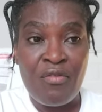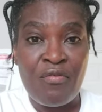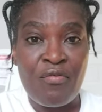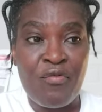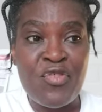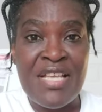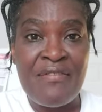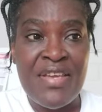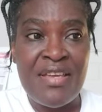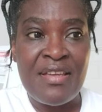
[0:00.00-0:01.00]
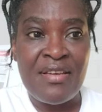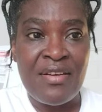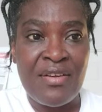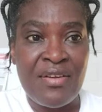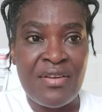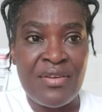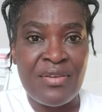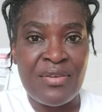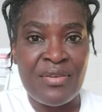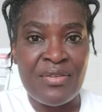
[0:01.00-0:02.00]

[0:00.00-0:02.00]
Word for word: Vous avez, euh,